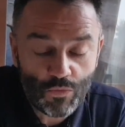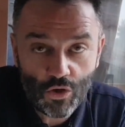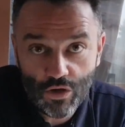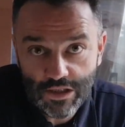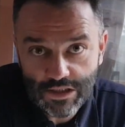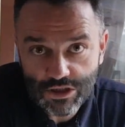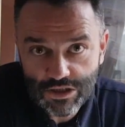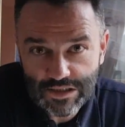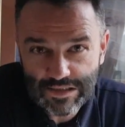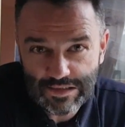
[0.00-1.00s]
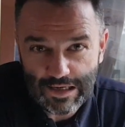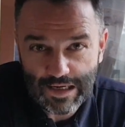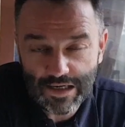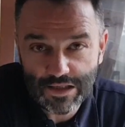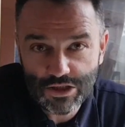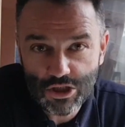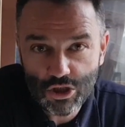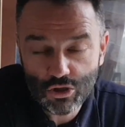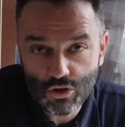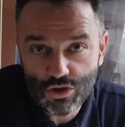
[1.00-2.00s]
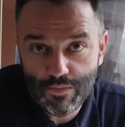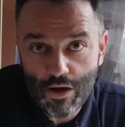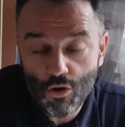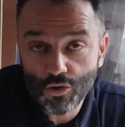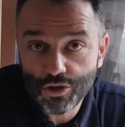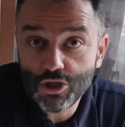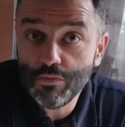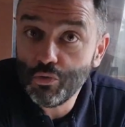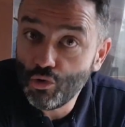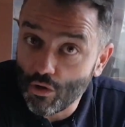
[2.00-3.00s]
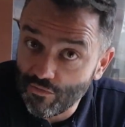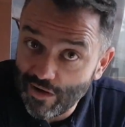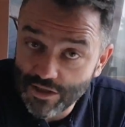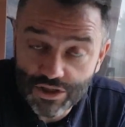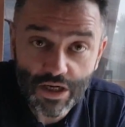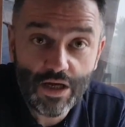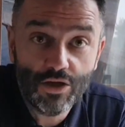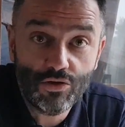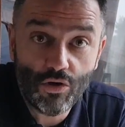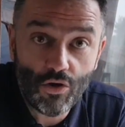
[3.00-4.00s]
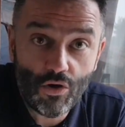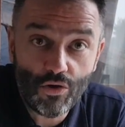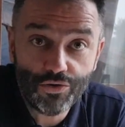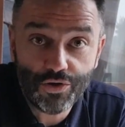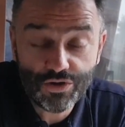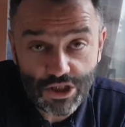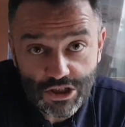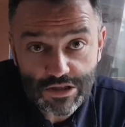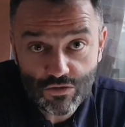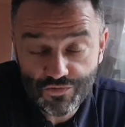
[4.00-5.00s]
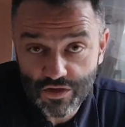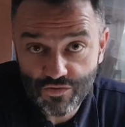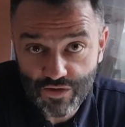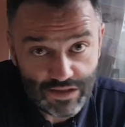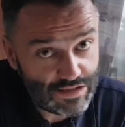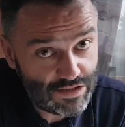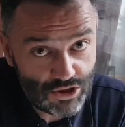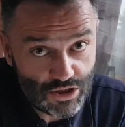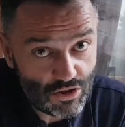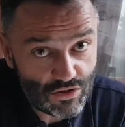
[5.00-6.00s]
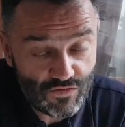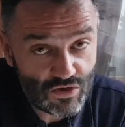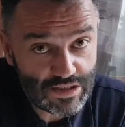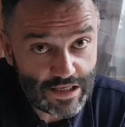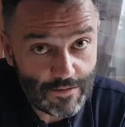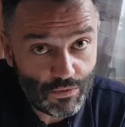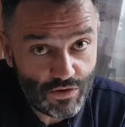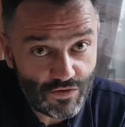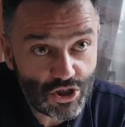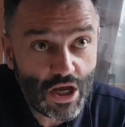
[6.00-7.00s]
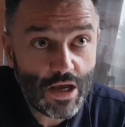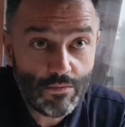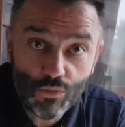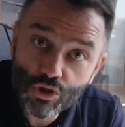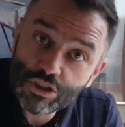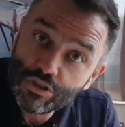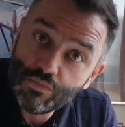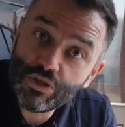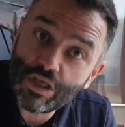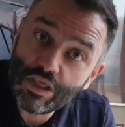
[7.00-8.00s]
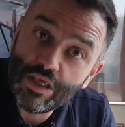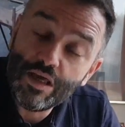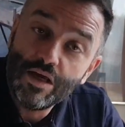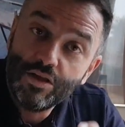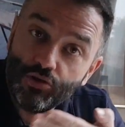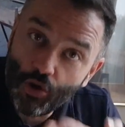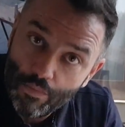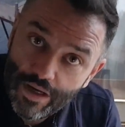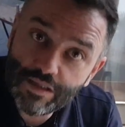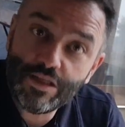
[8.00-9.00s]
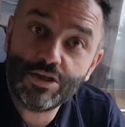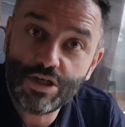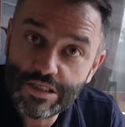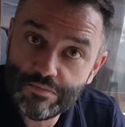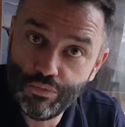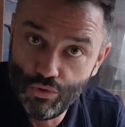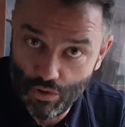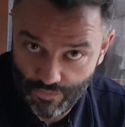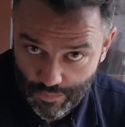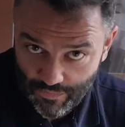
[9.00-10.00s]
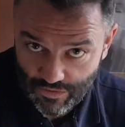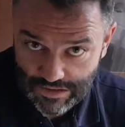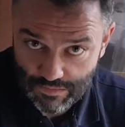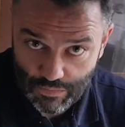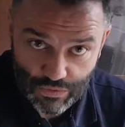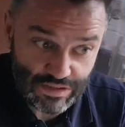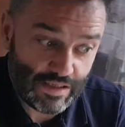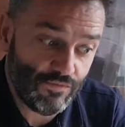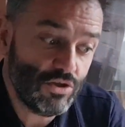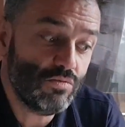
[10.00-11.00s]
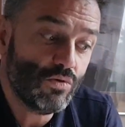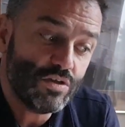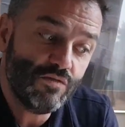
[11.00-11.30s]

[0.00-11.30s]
Kolejna rzecz jest taka, jeśli ktoś ma ochotę się budować, to, to też jest również fantastyczne rozwiązanie, ponieważ może sobie taki domek na czas budowy, powiedzmy, postawić, może w